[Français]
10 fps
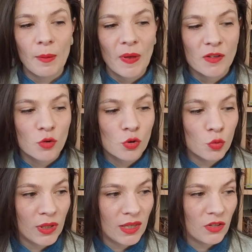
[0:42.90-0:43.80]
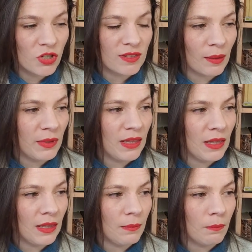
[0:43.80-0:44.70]
parce que ce week-end j'ai
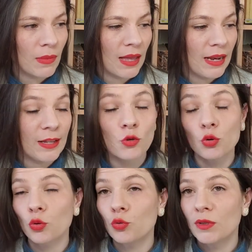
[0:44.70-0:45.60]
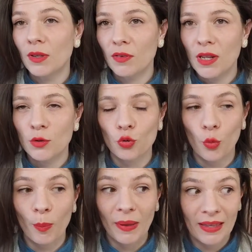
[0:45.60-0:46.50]
terminé ma lecture du défi lecture
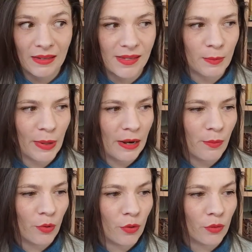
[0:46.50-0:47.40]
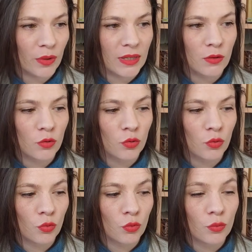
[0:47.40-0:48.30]
principalement et
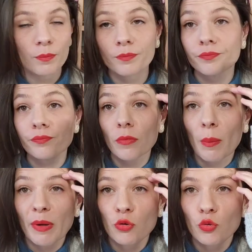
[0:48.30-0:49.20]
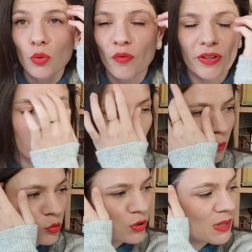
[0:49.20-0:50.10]
que hum, bah du coup en fait
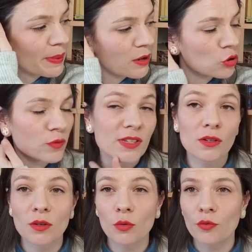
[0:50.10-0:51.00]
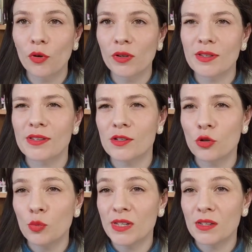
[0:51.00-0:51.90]
comme je sais pas quand je vais sortir le vlog si
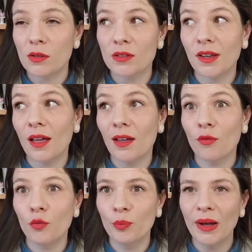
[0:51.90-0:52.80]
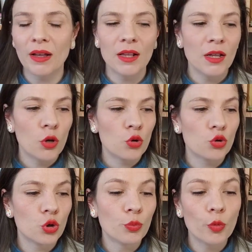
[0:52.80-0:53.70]
celui-ci sortira avant ou pas
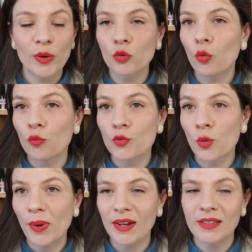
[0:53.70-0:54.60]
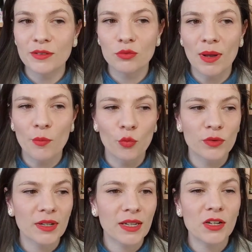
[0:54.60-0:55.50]
je ne peux pas trop vous en parler ni vous la
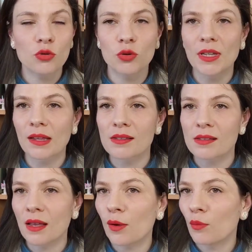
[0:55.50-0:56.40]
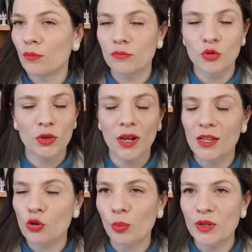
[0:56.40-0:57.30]
montrer je garde ça je garde la
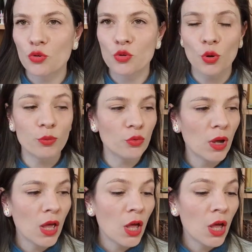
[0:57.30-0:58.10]
surprise jusqu'au bout